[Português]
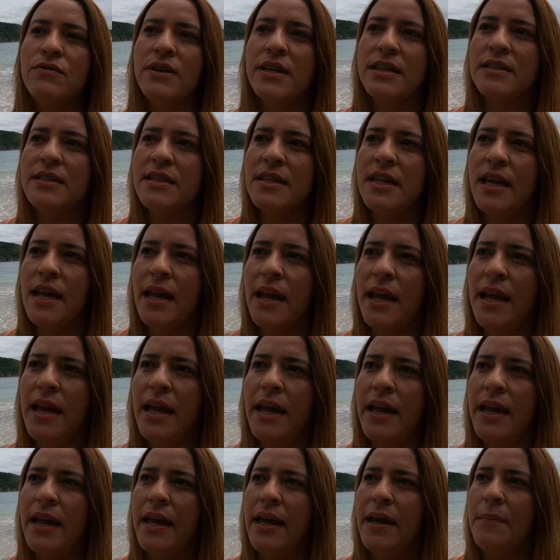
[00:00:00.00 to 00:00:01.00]
vai
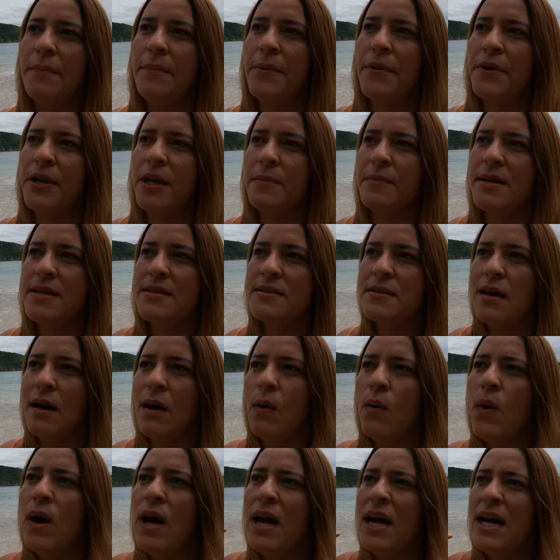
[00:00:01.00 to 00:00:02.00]
ter
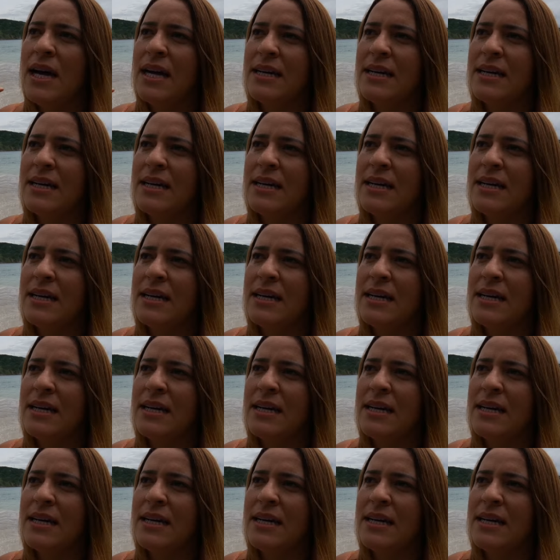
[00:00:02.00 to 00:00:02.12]
programação